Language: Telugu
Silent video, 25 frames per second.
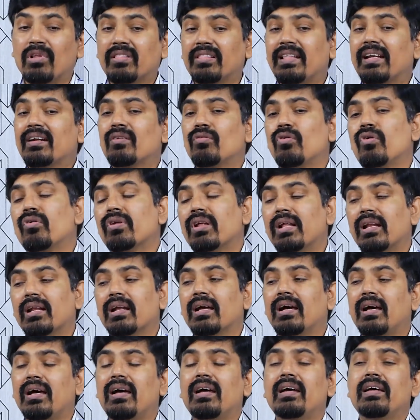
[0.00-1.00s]
మొత్తానికి
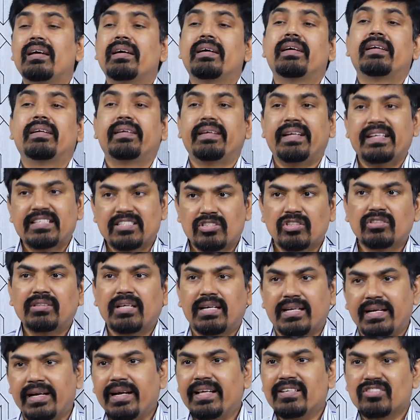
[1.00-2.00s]
ఓవరాల్గా నెక్స్ట్
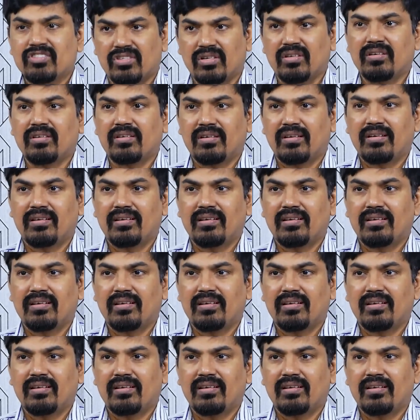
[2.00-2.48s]
థర్టీ డేస్లో